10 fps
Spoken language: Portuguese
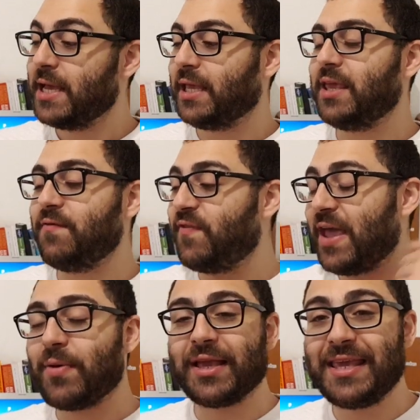que
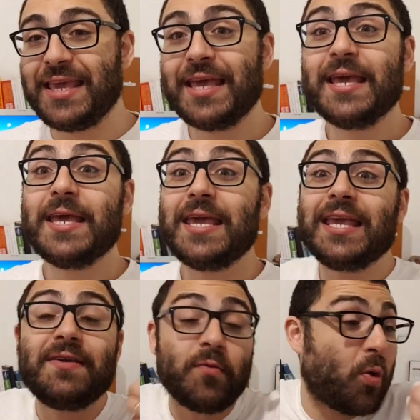veio aqui e
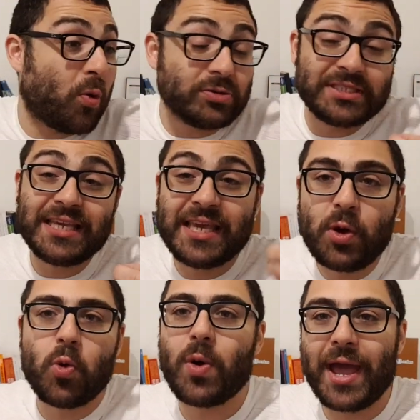que
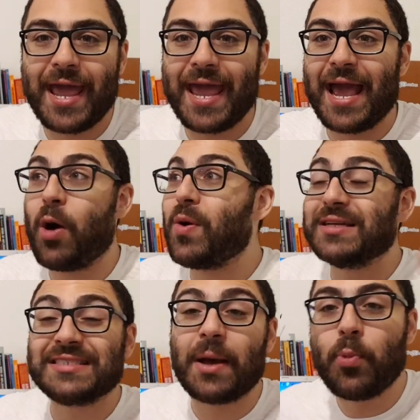conseguiu é,
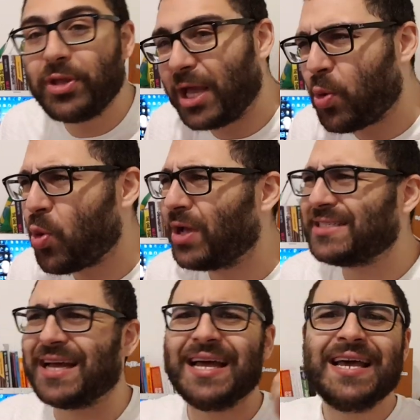alcançar muita
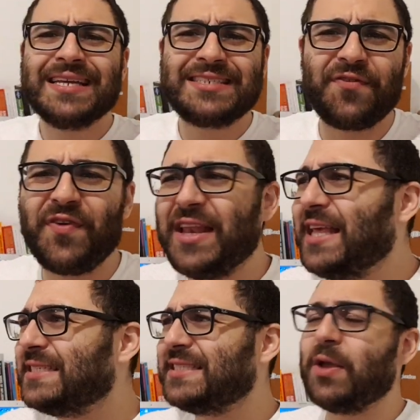coisa, ser
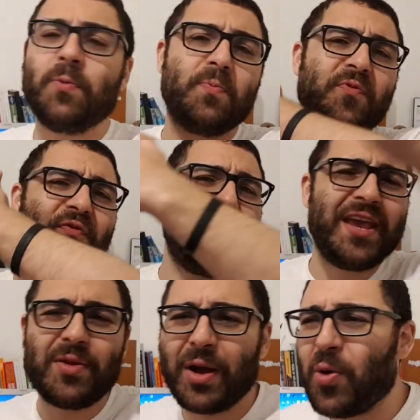feliz, tem um
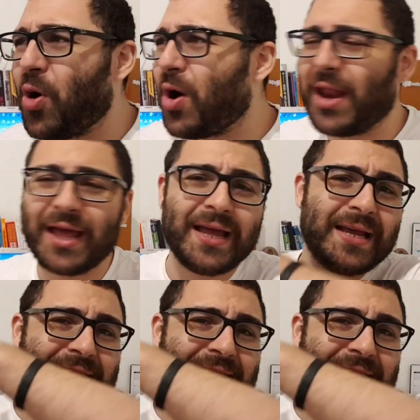filho agora,